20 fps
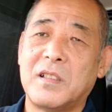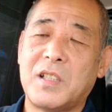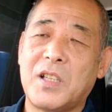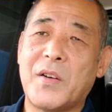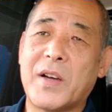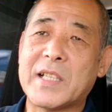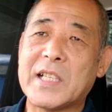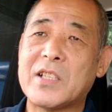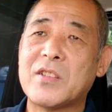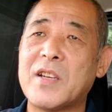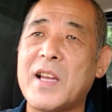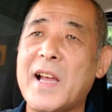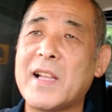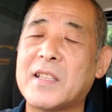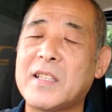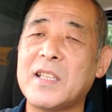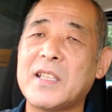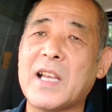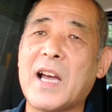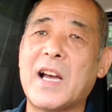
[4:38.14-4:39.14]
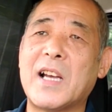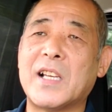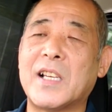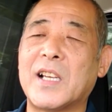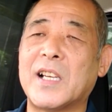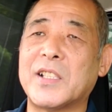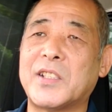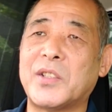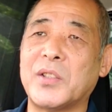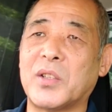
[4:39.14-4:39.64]
で、私のやって
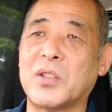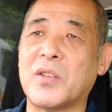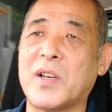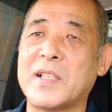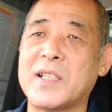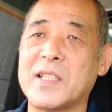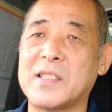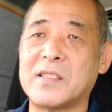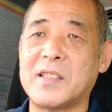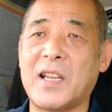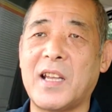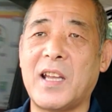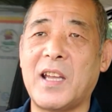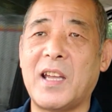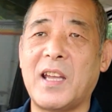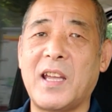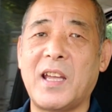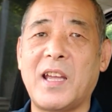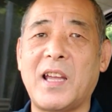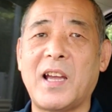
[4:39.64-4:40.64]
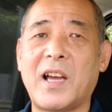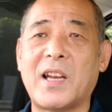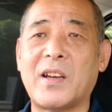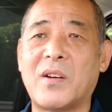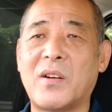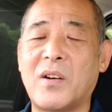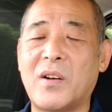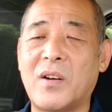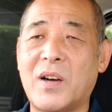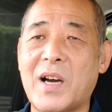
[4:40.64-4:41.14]
た仕事はですね、あ
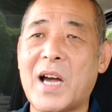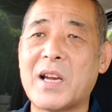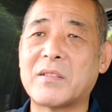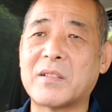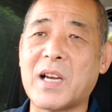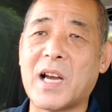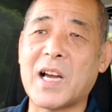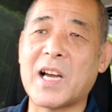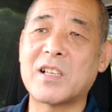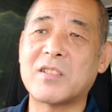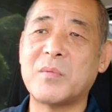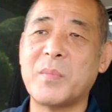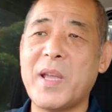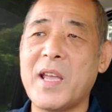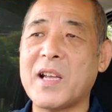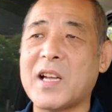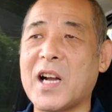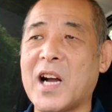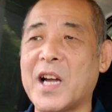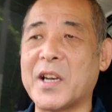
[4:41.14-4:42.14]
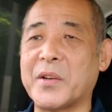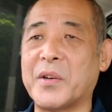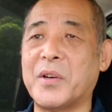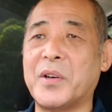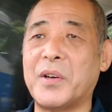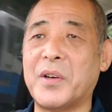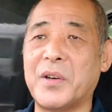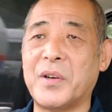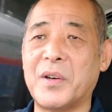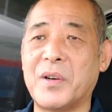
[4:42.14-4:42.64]
のある化学メーカー
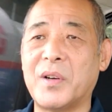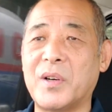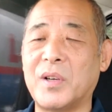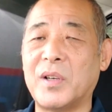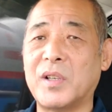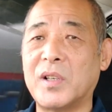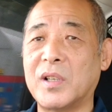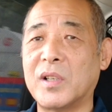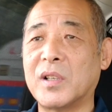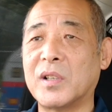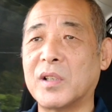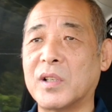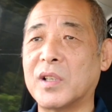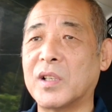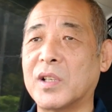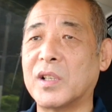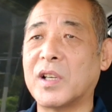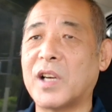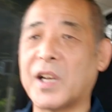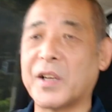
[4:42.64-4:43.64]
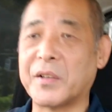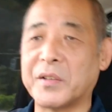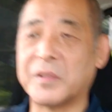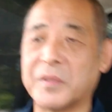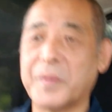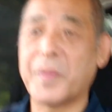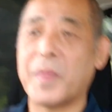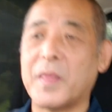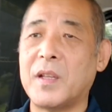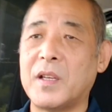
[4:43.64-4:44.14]
のあの
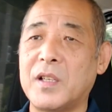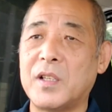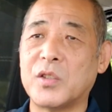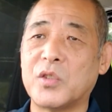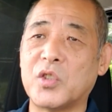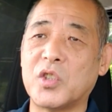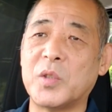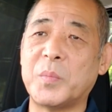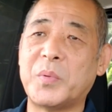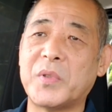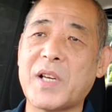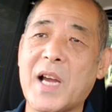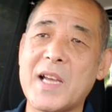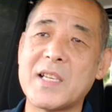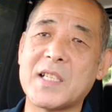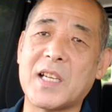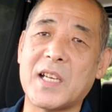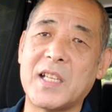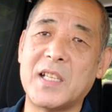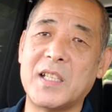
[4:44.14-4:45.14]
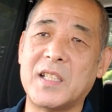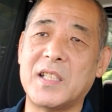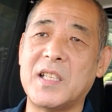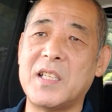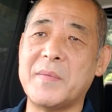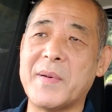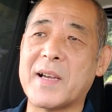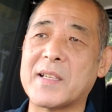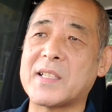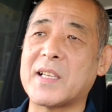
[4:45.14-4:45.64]
グループ会社に
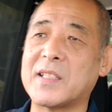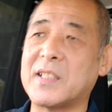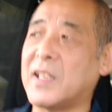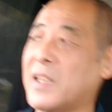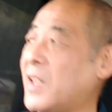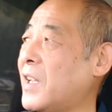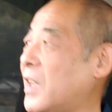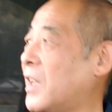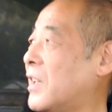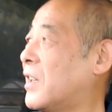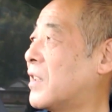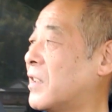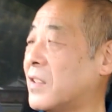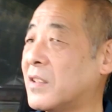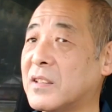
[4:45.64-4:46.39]
いましたんでね、